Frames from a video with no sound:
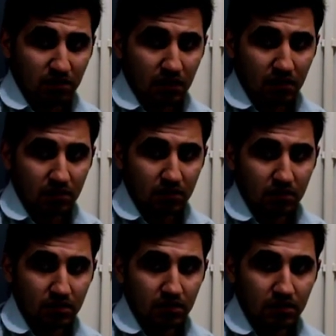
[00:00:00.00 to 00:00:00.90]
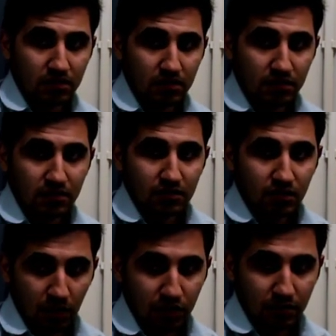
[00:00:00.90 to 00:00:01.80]
Başladı.
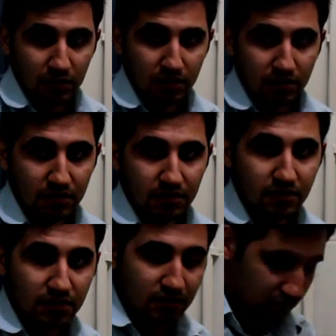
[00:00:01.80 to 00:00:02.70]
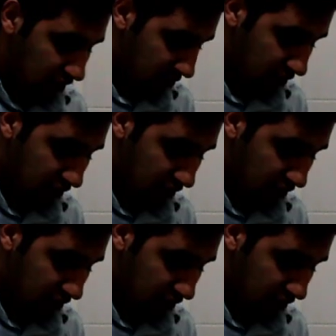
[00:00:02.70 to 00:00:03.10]
Şu an başladın mı? Tamam